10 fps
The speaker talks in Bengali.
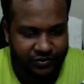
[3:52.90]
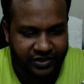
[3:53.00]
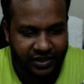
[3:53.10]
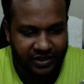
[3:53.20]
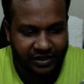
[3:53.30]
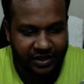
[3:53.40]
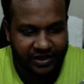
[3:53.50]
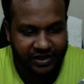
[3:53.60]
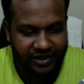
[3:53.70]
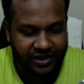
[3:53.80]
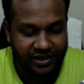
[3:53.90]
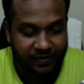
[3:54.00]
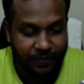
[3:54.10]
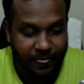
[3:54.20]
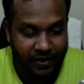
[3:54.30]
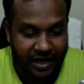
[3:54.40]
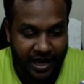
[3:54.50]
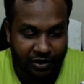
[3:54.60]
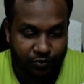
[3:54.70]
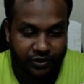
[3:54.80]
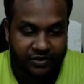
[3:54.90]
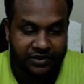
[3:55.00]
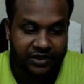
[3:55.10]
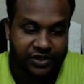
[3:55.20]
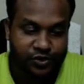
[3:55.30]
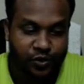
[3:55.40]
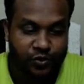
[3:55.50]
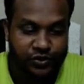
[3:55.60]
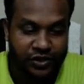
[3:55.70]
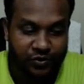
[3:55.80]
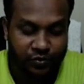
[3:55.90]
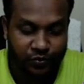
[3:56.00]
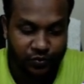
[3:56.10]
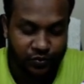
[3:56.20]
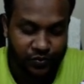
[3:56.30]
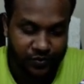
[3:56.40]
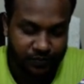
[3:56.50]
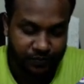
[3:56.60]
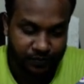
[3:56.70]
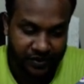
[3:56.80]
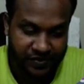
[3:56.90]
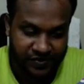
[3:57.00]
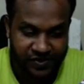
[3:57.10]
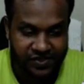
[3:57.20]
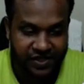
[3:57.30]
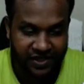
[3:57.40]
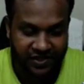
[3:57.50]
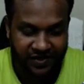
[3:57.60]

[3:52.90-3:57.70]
যে এটাকে আগুনের থেকে সহনশীল কোনো মানে জিনিসকে